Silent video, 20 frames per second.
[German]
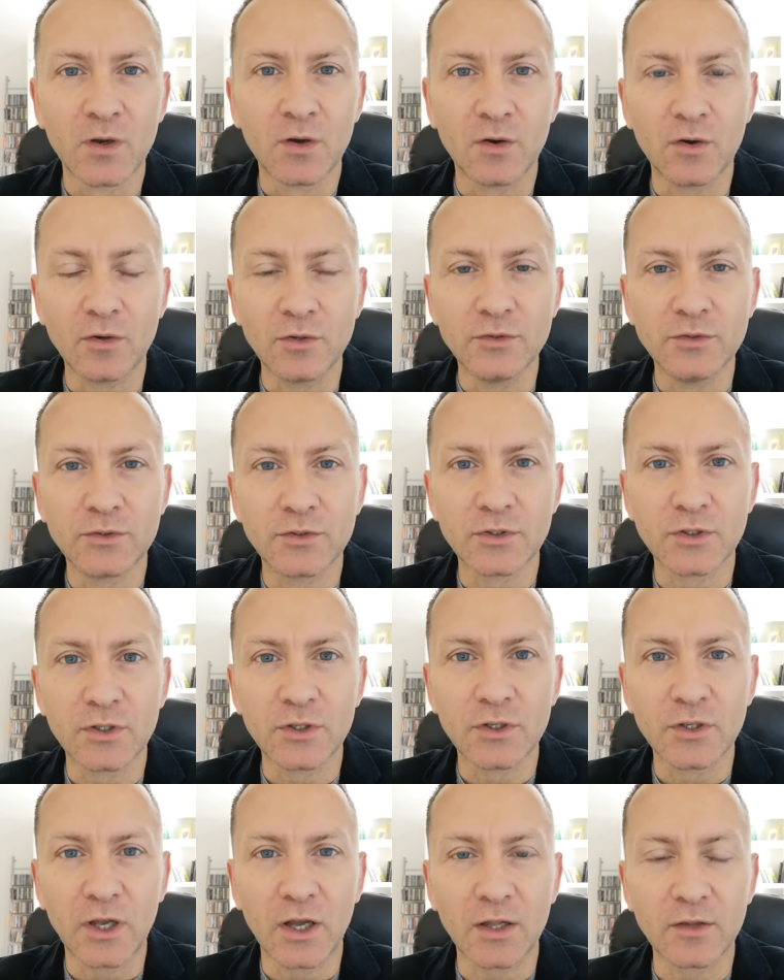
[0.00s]
Und
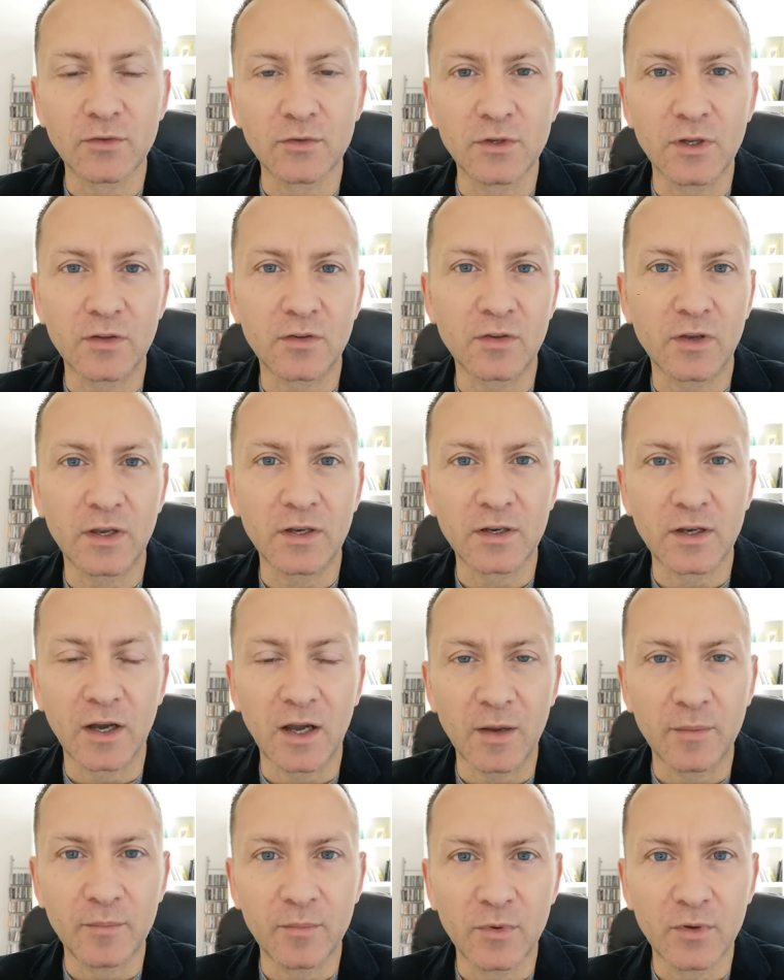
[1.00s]
äh, ja, zu der Zeit
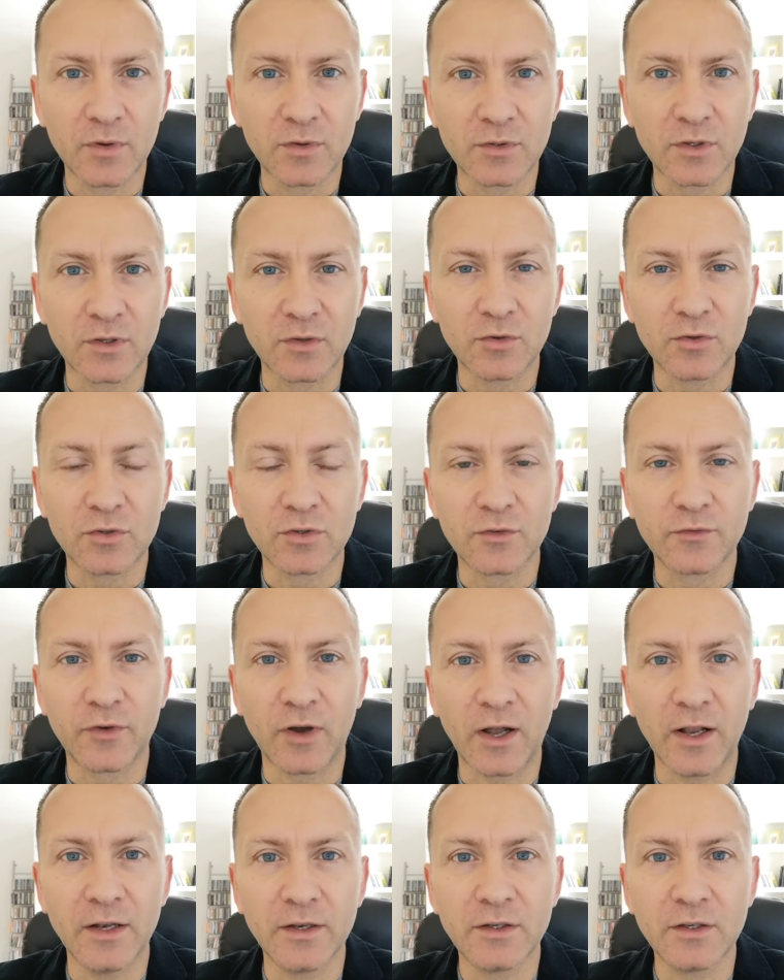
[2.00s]
kam natürlich
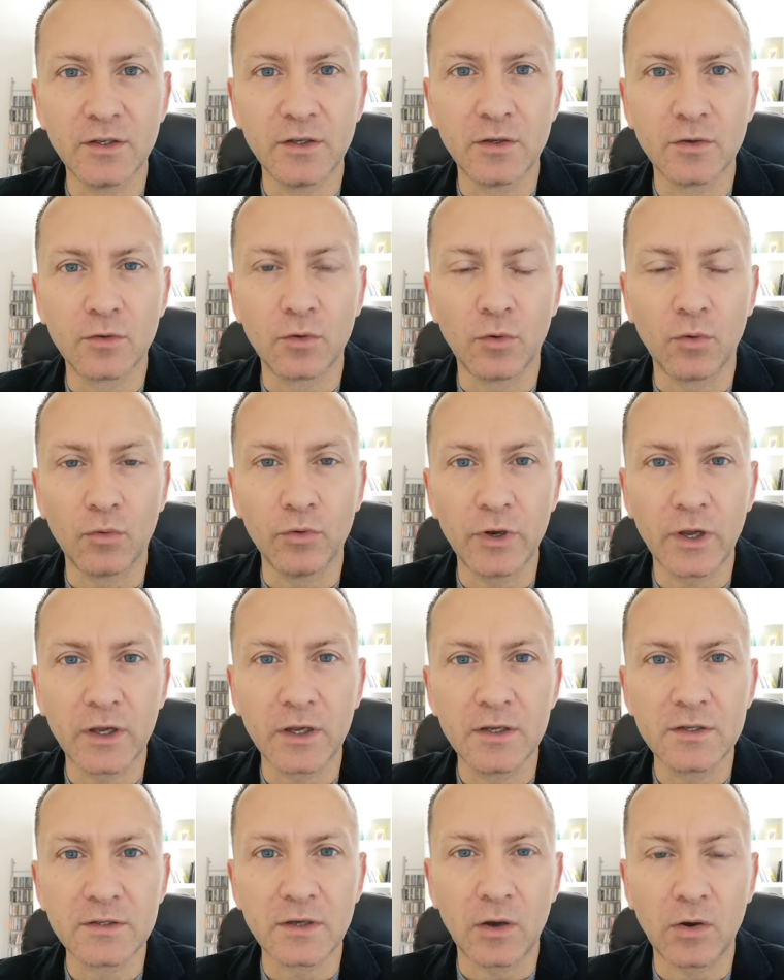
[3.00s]
vor allem die
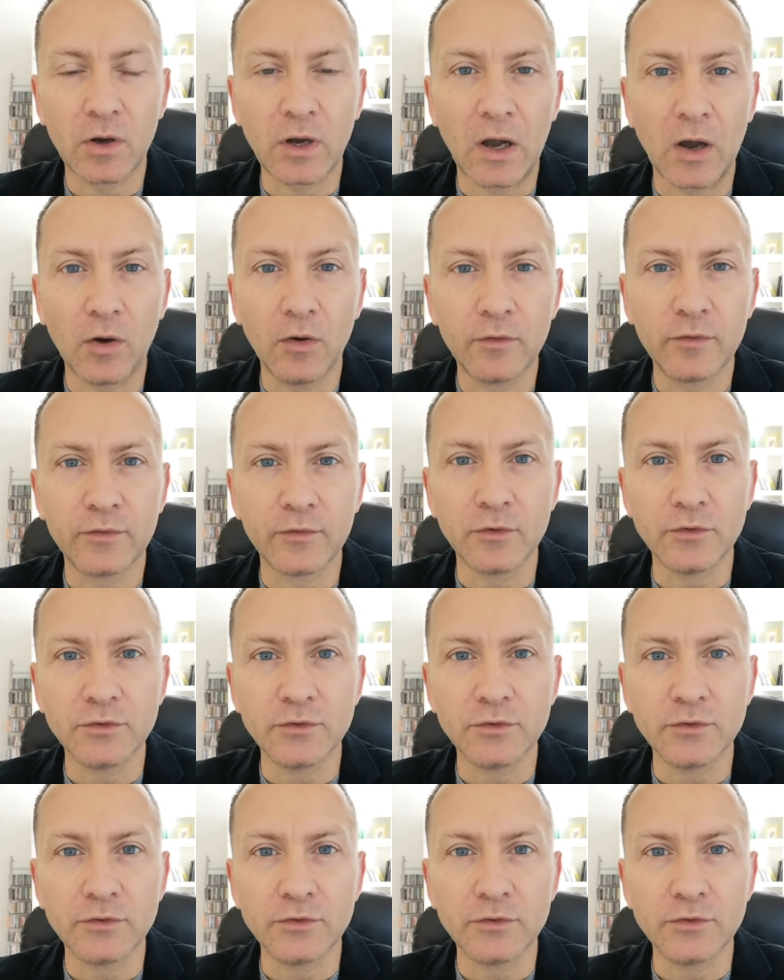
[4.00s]
Corona-Krise auch auf.